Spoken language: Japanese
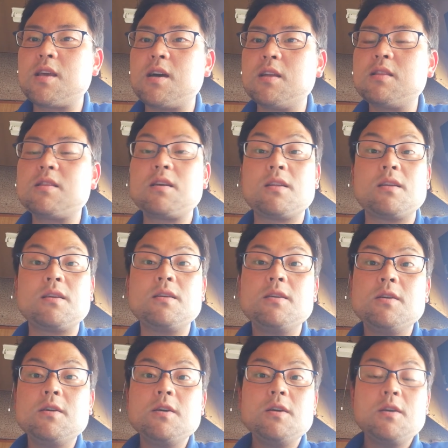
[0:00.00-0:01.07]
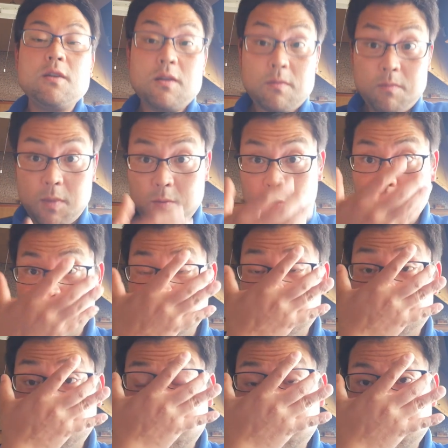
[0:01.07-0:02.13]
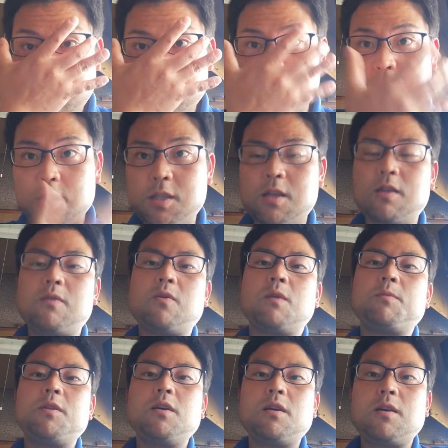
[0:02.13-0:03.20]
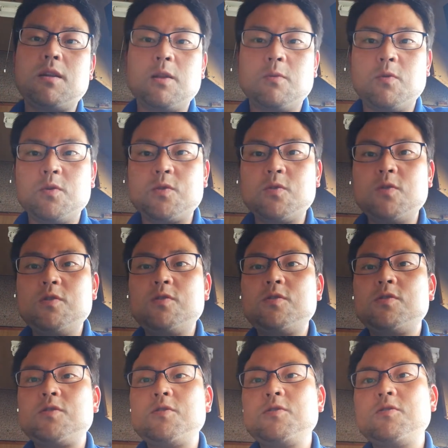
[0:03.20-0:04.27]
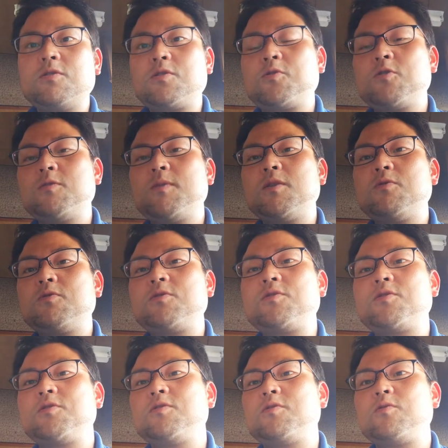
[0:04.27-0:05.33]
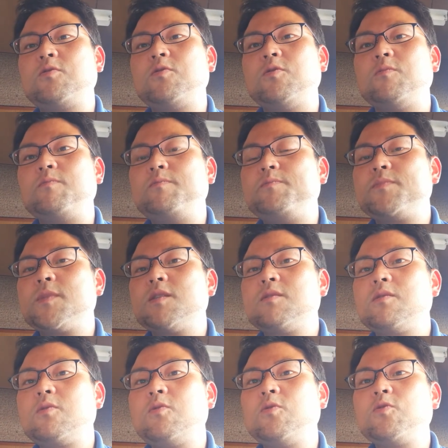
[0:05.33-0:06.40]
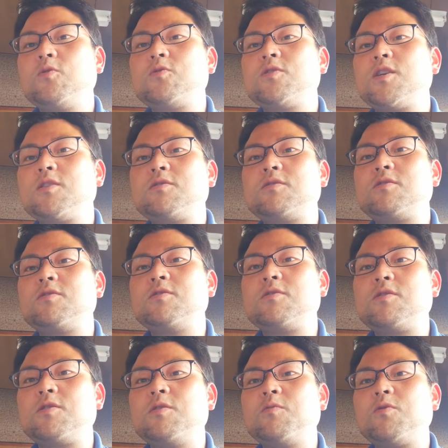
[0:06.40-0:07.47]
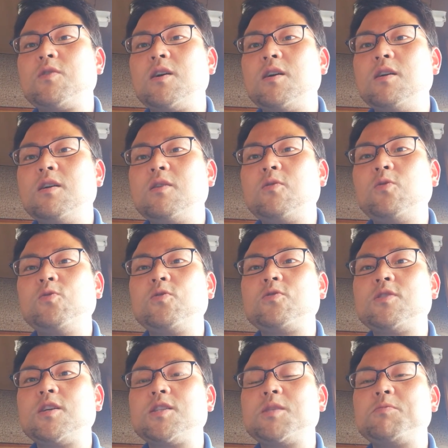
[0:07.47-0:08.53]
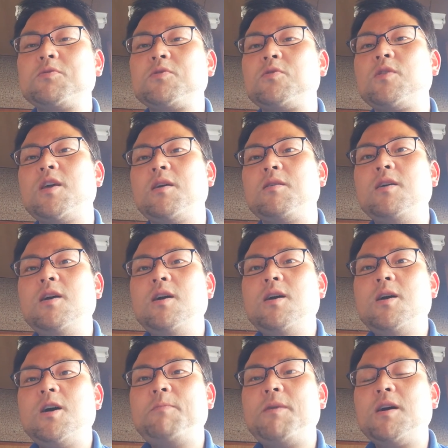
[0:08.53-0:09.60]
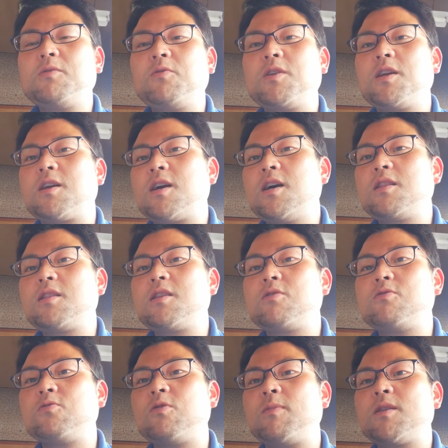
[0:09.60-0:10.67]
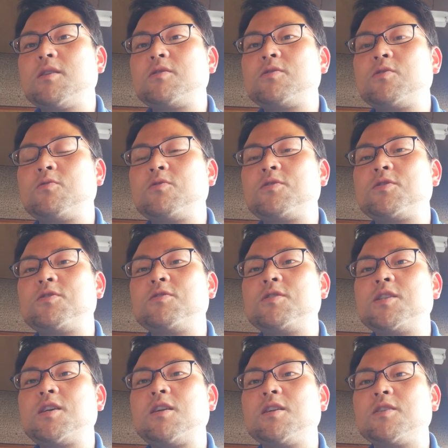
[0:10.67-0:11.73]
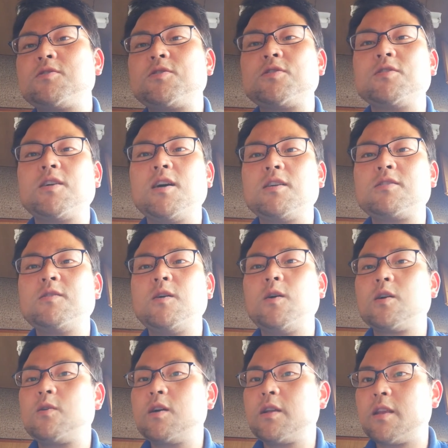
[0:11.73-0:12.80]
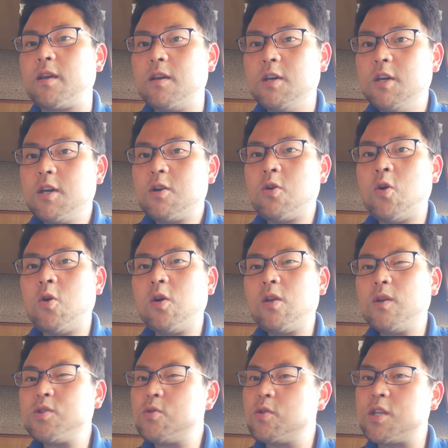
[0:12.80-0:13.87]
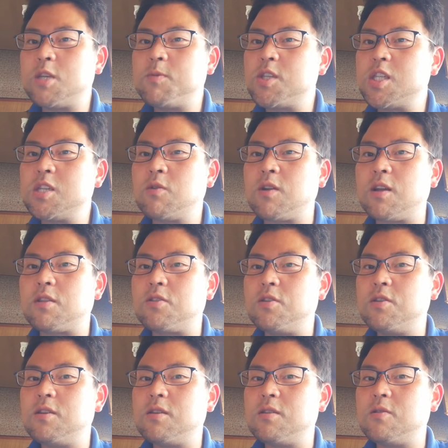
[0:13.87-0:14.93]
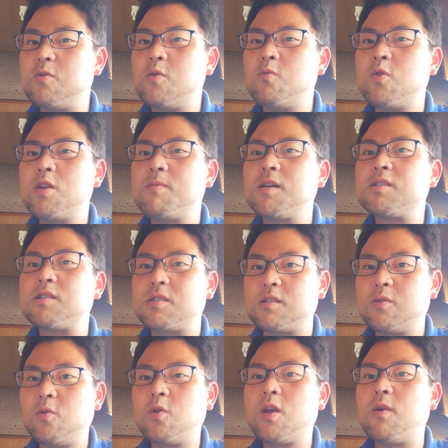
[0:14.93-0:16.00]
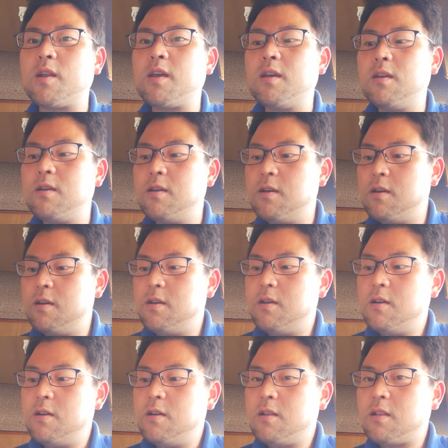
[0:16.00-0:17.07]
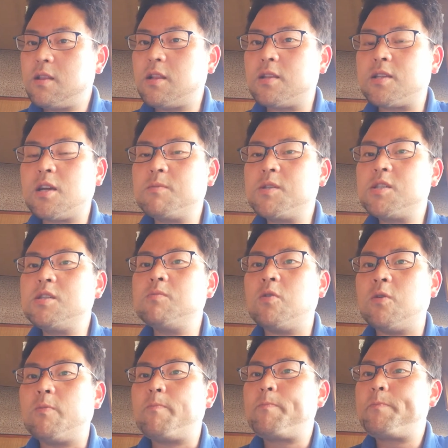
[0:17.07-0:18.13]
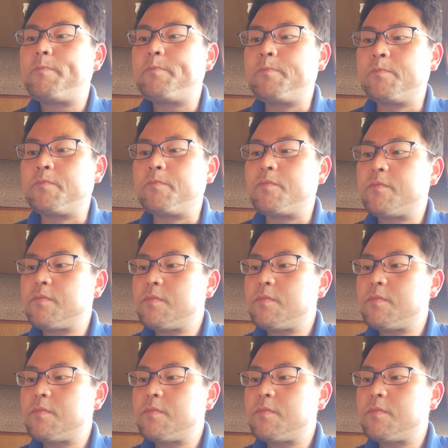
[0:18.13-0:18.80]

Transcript: あったり、まあ僕も一人暮らしはしては見たけれども、そういう苦痛、職場の苦痛と孤独な苦痛っていうものは、孤独な自分のね、アパートに帰ってくるとまたその苦痛にさらに苦痛が加わるわけで、これはちょっと厳しいよなって思います。俺はね。だって寂しいもん。うん。